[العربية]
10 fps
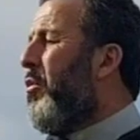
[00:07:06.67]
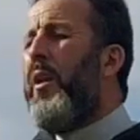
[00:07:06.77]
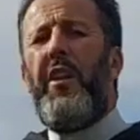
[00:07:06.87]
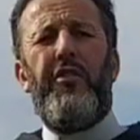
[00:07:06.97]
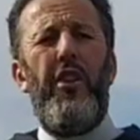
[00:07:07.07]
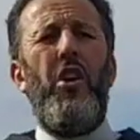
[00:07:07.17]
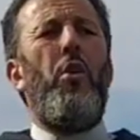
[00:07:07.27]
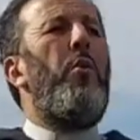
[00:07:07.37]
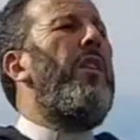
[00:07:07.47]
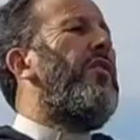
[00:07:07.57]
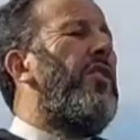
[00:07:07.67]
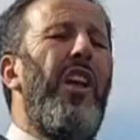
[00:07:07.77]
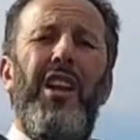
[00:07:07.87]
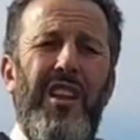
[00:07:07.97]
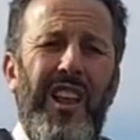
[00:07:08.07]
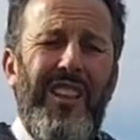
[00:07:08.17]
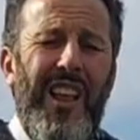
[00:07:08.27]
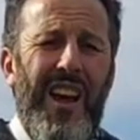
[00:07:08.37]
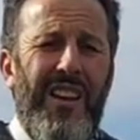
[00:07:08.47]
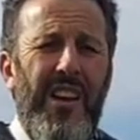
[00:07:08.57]
يتوالسن وين يصدقني تا
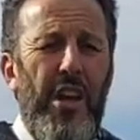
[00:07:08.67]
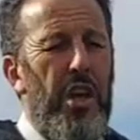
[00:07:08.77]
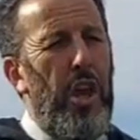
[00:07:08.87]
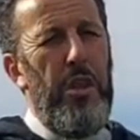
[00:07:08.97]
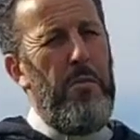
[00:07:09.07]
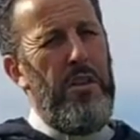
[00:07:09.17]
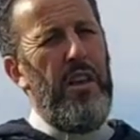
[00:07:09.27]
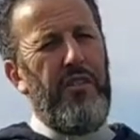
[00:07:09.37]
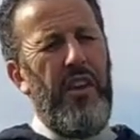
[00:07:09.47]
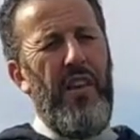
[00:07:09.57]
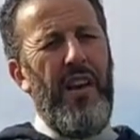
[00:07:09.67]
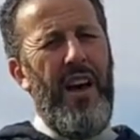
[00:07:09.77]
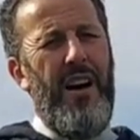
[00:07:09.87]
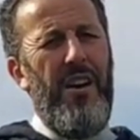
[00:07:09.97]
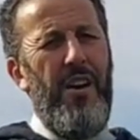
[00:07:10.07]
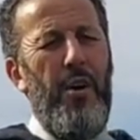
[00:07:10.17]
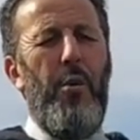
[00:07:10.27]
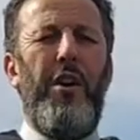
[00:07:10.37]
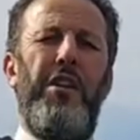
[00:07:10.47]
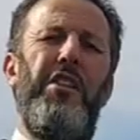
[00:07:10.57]
الدار يخدم لي الصدقه
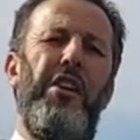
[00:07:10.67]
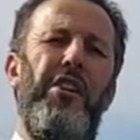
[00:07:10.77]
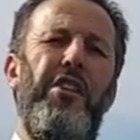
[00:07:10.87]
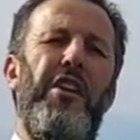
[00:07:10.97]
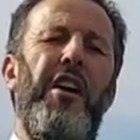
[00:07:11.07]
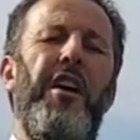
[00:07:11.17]
وكيدي غن